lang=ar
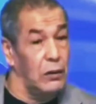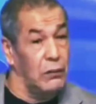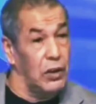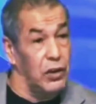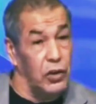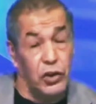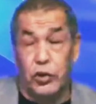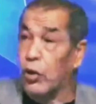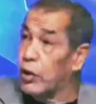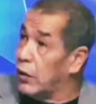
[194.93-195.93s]

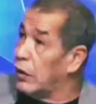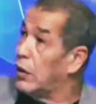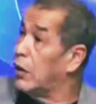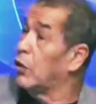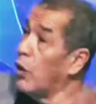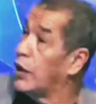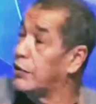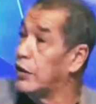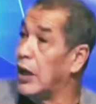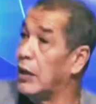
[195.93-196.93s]
يدور
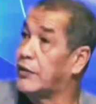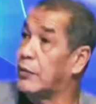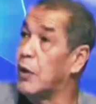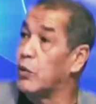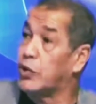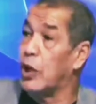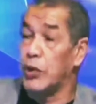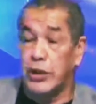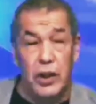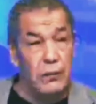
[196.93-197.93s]
الكوارديولا تسمى واش هو
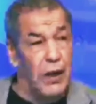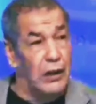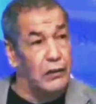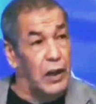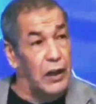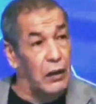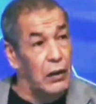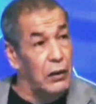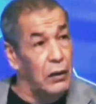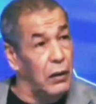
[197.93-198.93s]
يدير محرز هنا
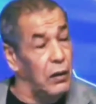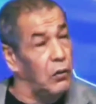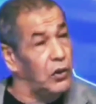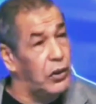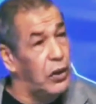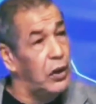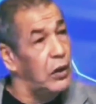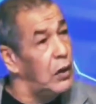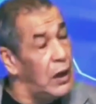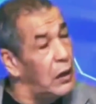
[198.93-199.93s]
ايه, إيه، واش
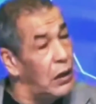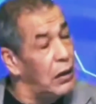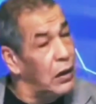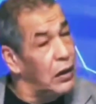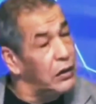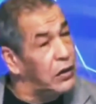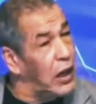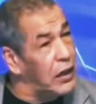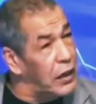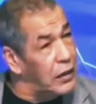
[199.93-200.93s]
لا تحليل
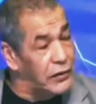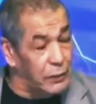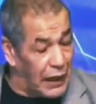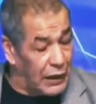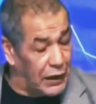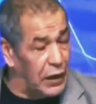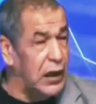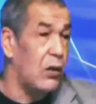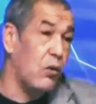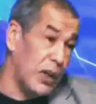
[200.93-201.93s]
اسمح لي
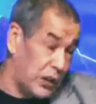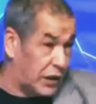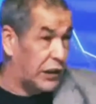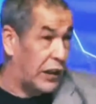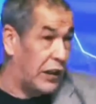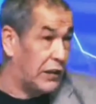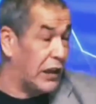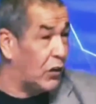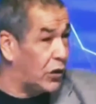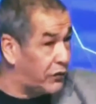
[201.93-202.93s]
اي هو يدير التحليل
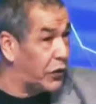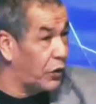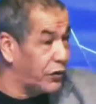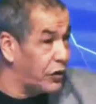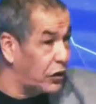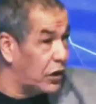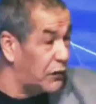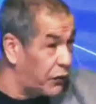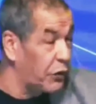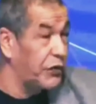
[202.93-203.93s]
تاعو لي فرنسي لي
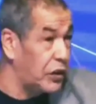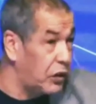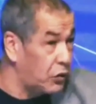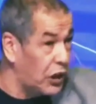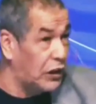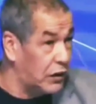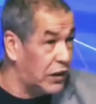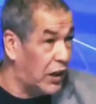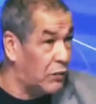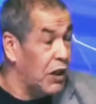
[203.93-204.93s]
فرنسي يديروا التحليل تاعهم